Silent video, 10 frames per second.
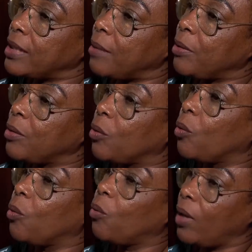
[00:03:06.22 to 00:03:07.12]
sabem
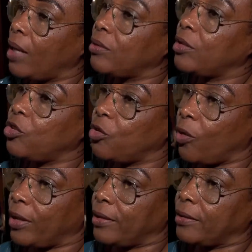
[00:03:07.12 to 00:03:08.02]
um lado da
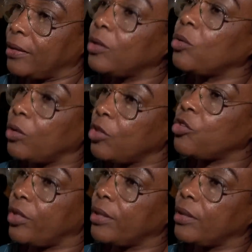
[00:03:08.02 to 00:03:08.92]
história e toda a
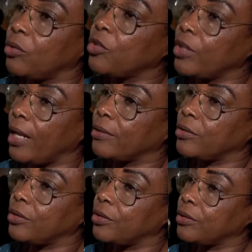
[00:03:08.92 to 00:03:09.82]
história tem dois
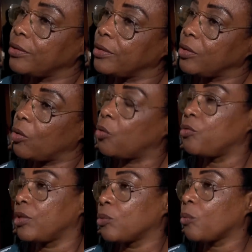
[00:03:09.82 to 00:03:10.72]
lados.
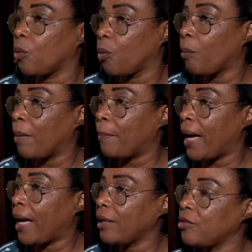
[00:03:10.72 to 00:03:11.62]
Ouviram uma
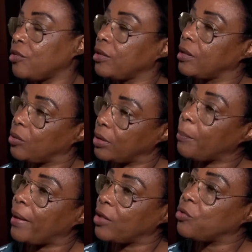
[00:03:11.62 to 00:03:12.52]
parte e a outra
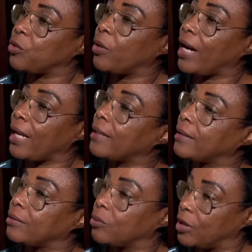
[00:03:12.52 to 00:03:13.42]
parte ficou
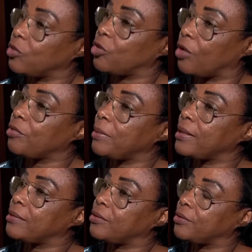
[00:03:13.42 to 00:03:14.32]
calada durante nove
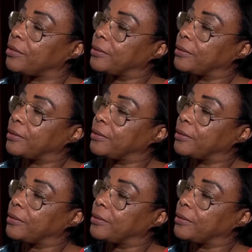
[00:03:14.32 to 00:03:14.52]
meses.